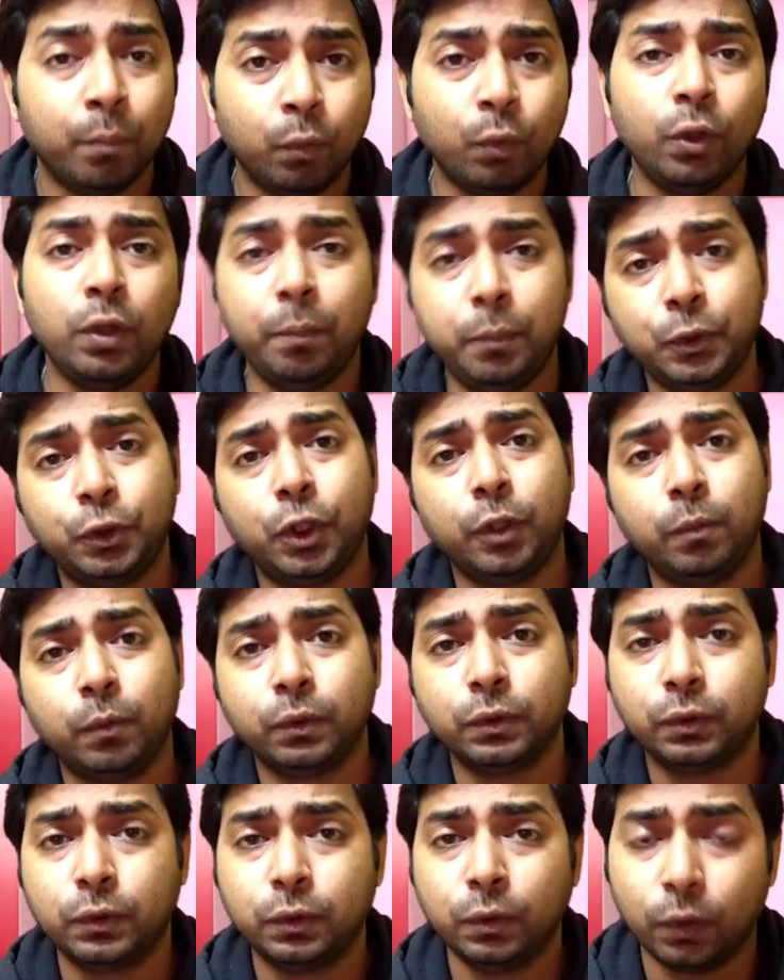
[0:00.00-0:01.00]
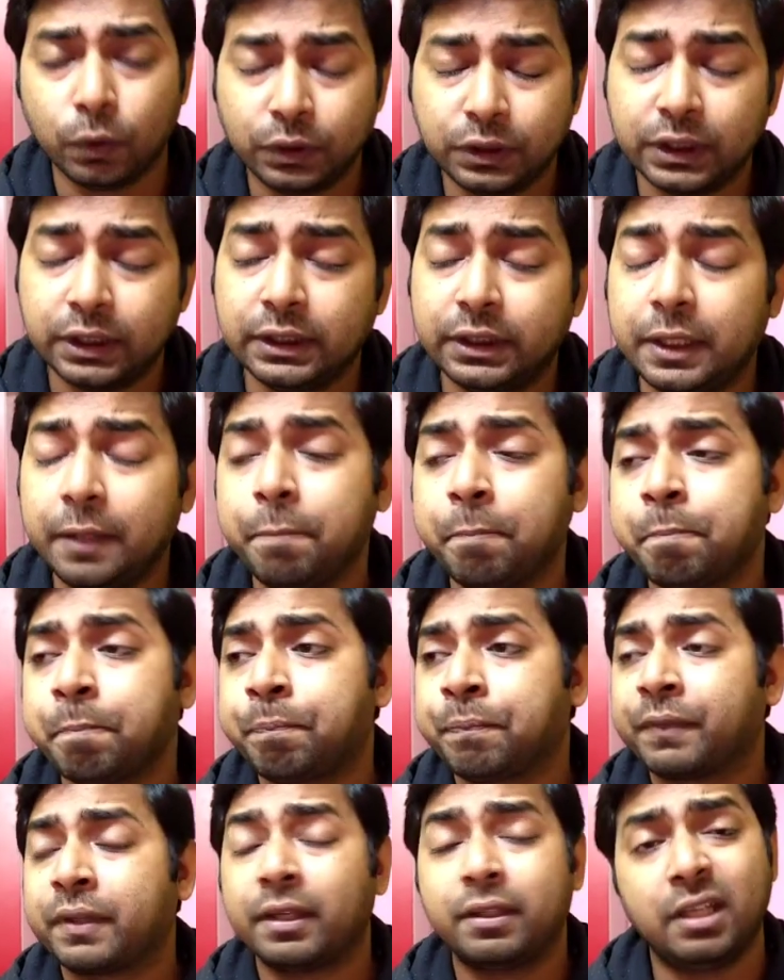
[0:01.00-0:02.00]
মূল বিষয়বস্তু হচ্ছে যে
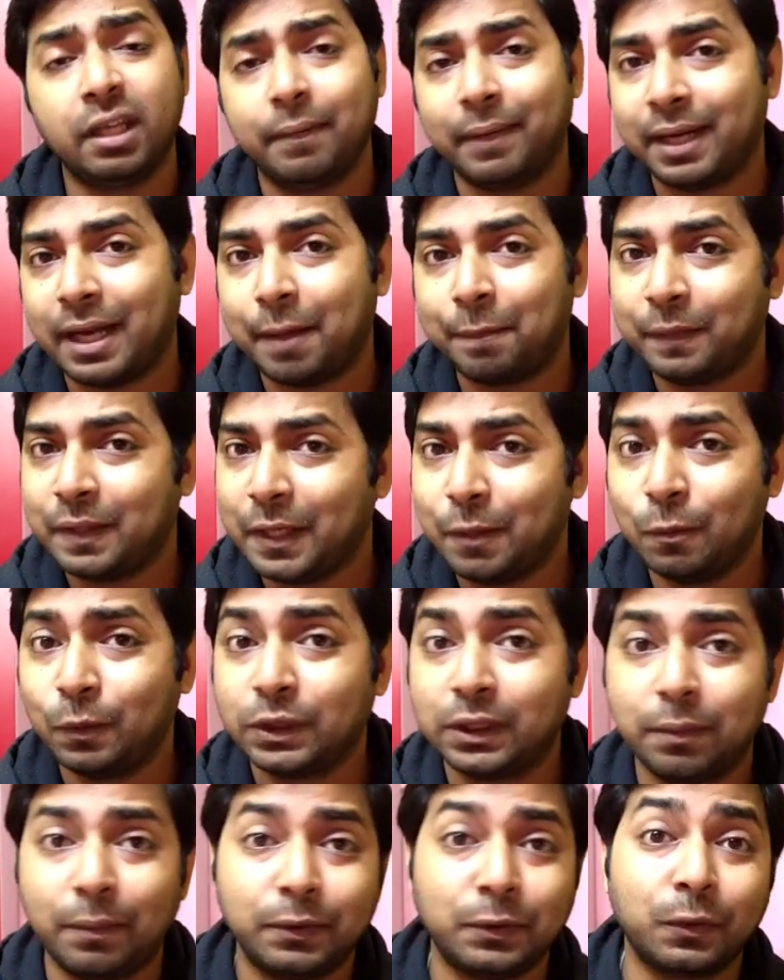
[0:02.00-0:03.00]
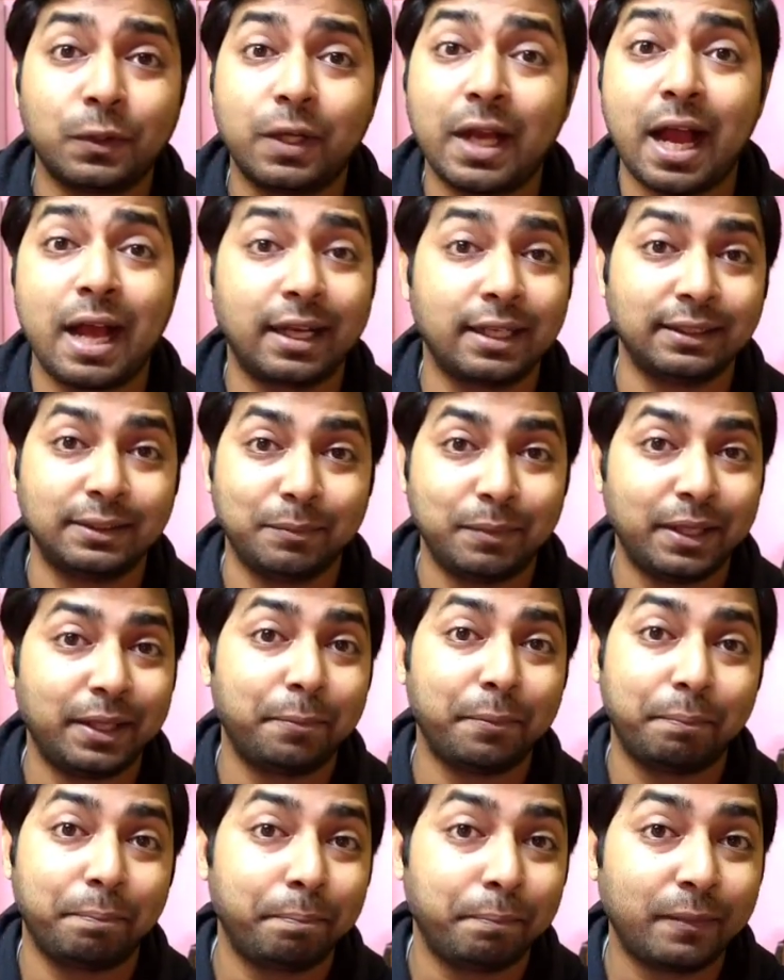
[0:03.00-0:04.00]
সিনেমার নাম থেকেই বুঝতে পারছো কাগজ মানে
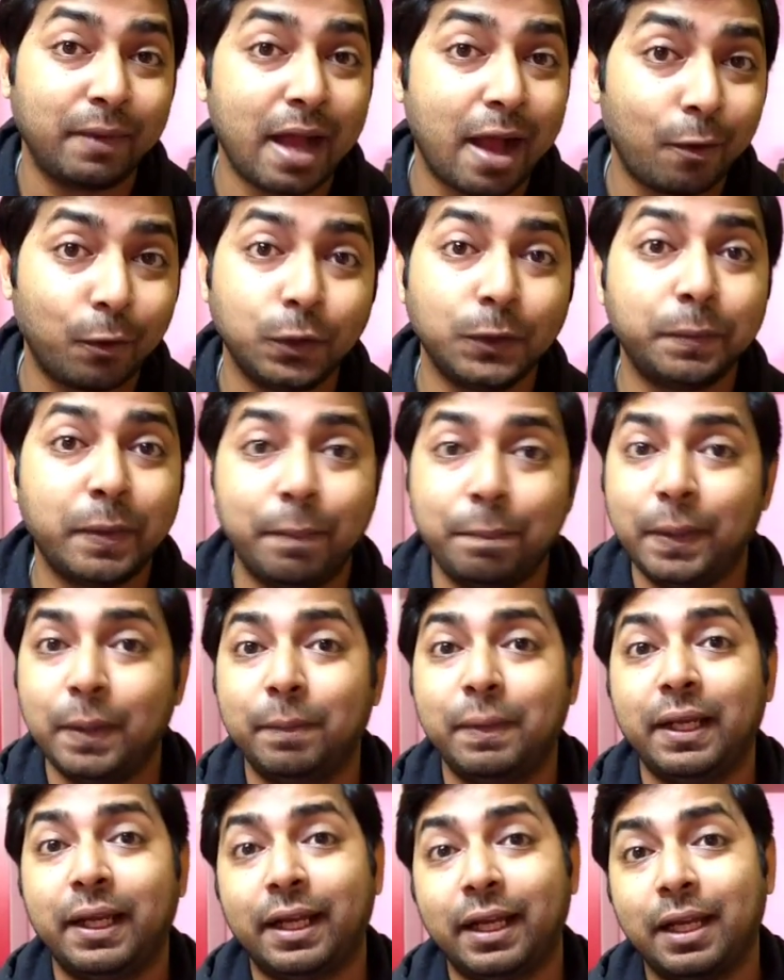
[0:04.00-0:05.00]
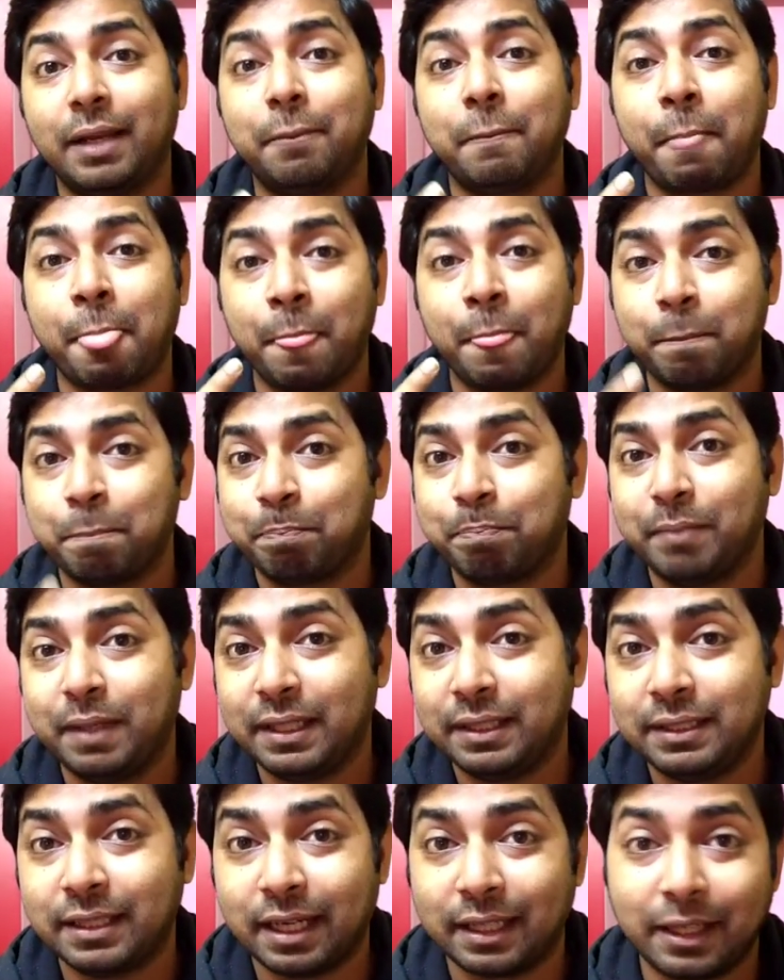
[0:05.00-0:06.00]
কাগজ বা পেপার এখানে
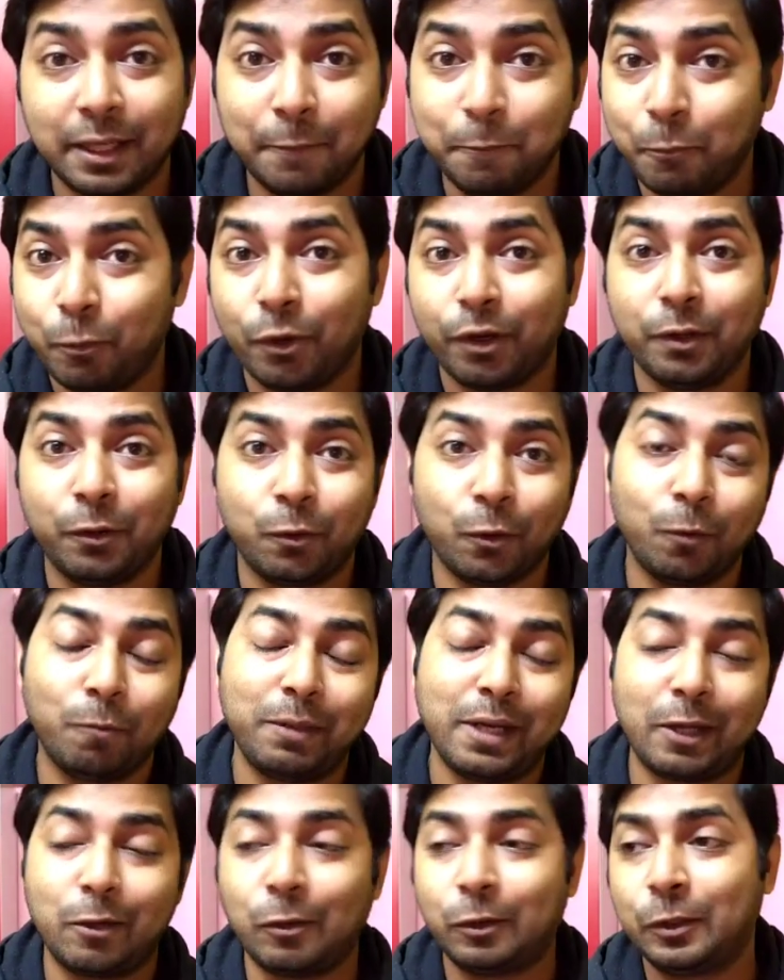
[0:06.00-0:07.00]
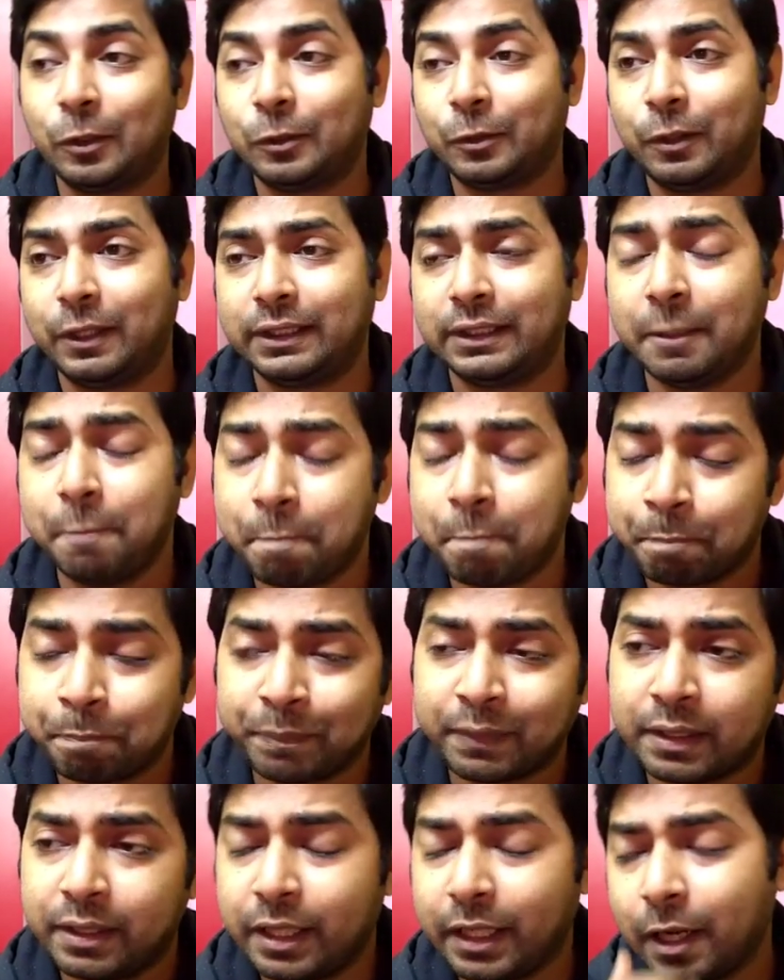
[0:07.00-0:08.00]
বেশ একটা ইম্পর্টেন্ট রোল প্লে করতে চলেছে
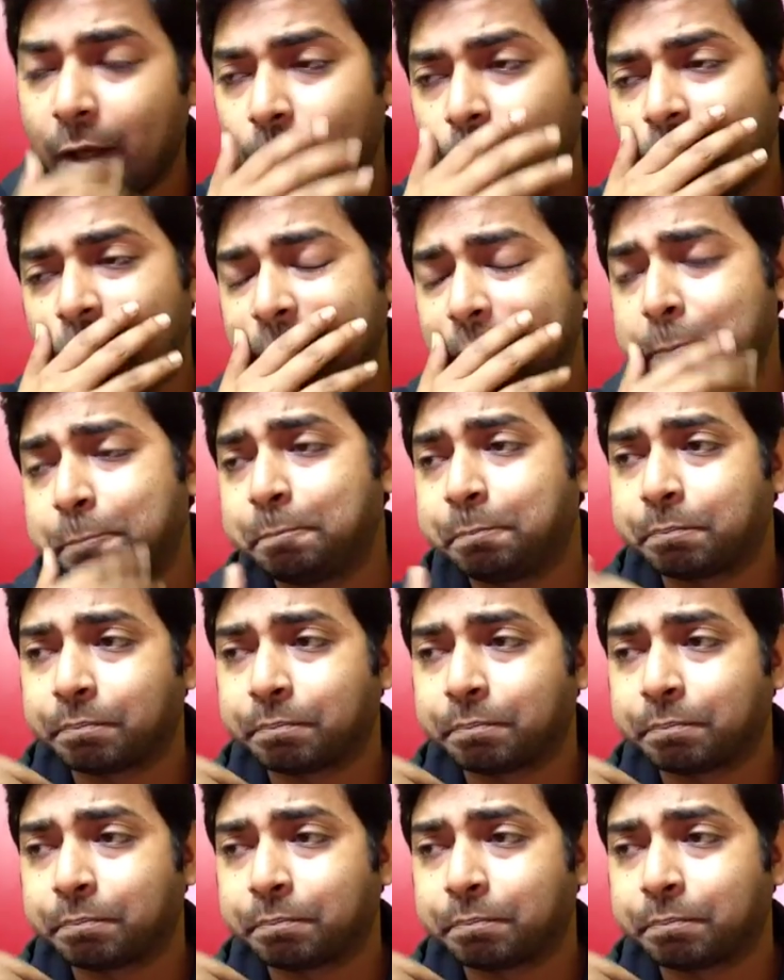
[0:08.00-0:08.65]
সেটা হলো যে